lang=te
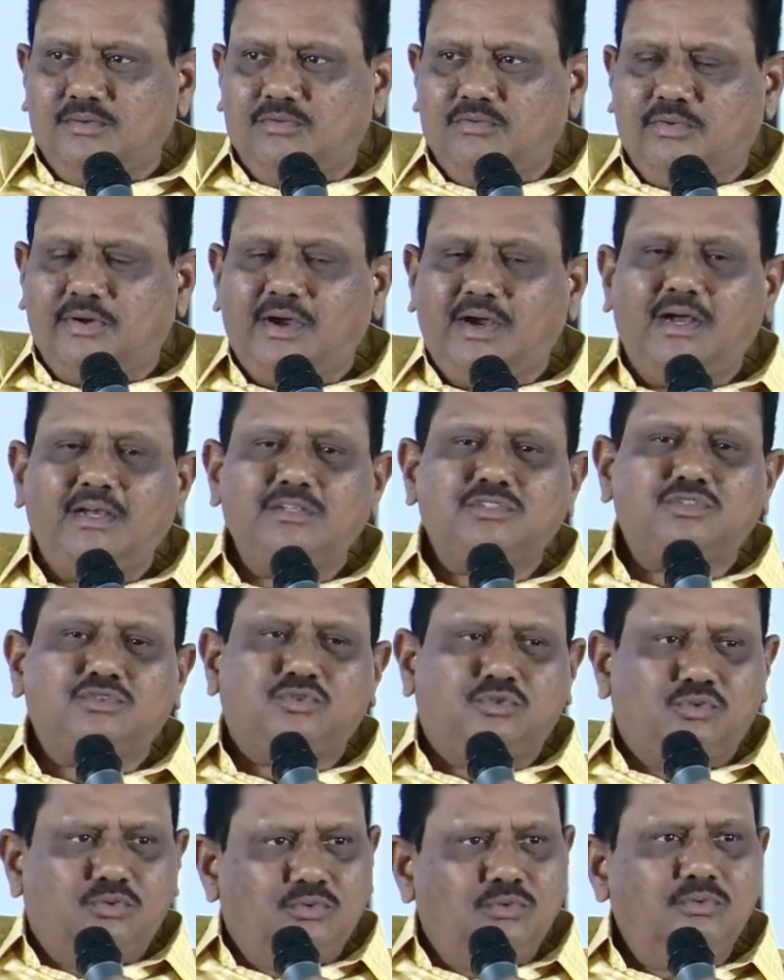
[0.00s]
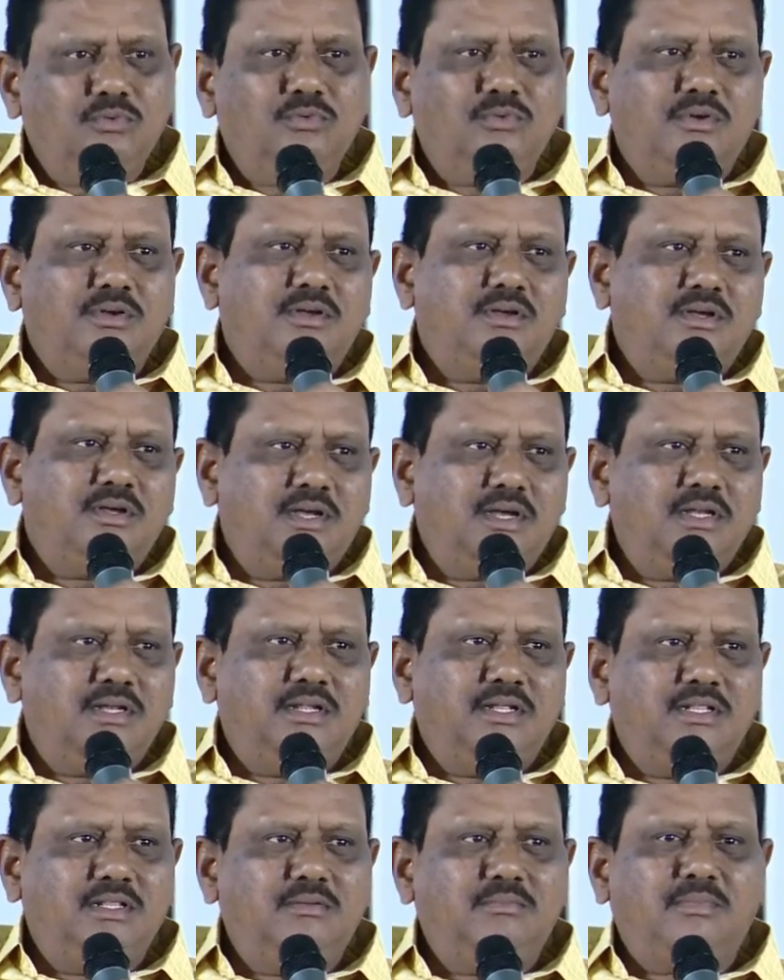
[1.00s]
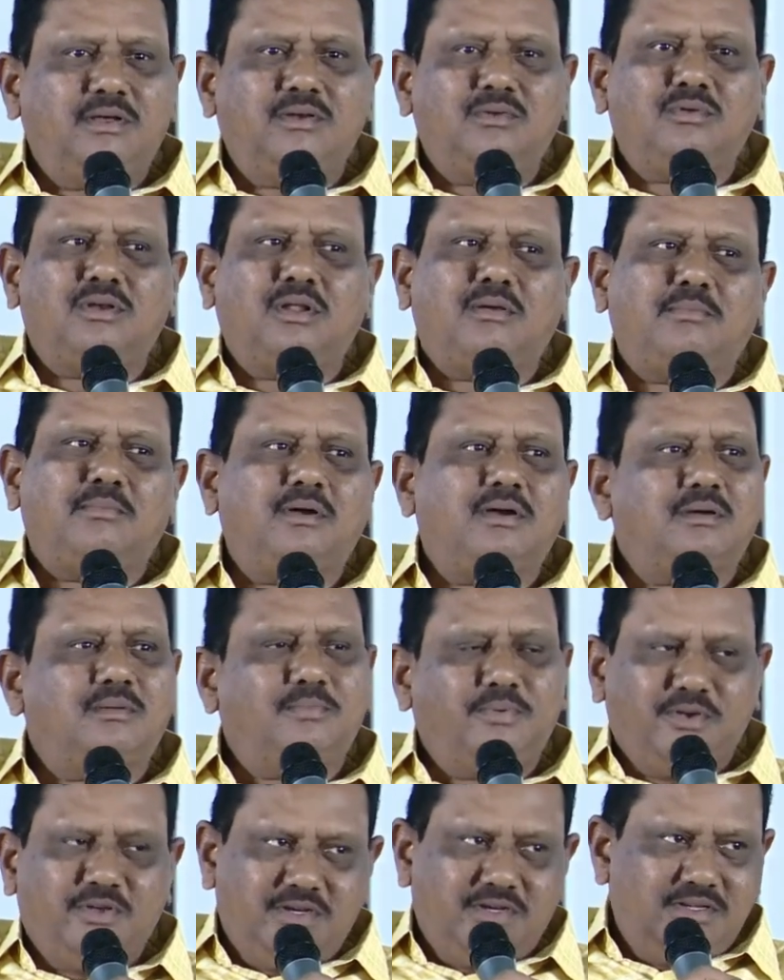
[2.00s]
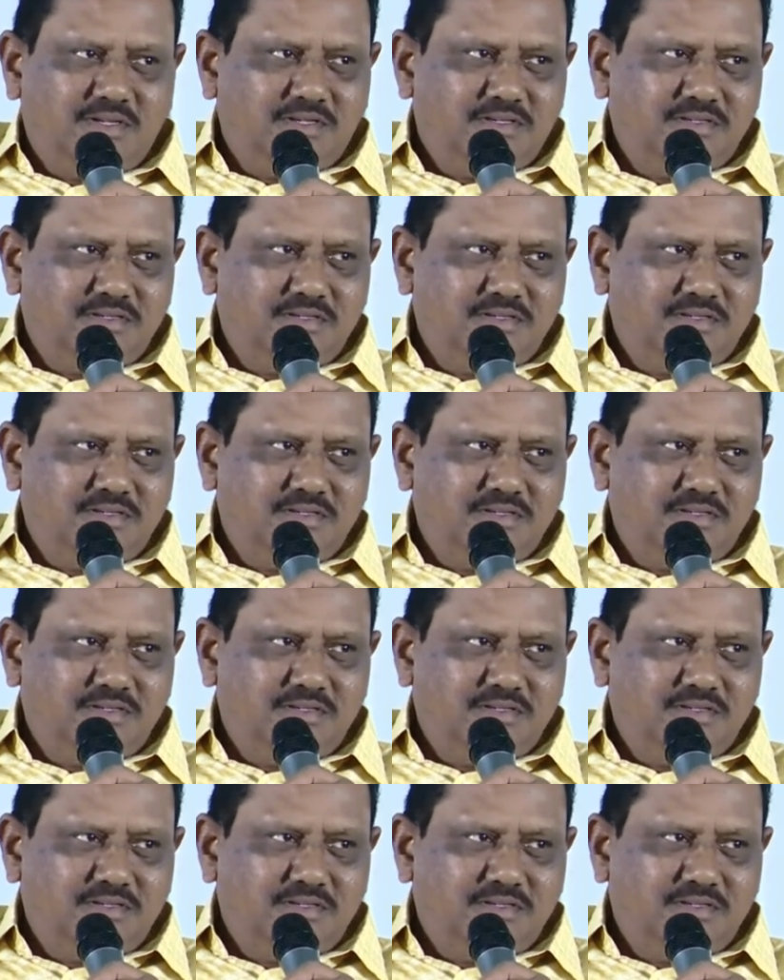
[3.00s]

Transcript: వాస్తు అనేది మనం నమ్మకపోయినా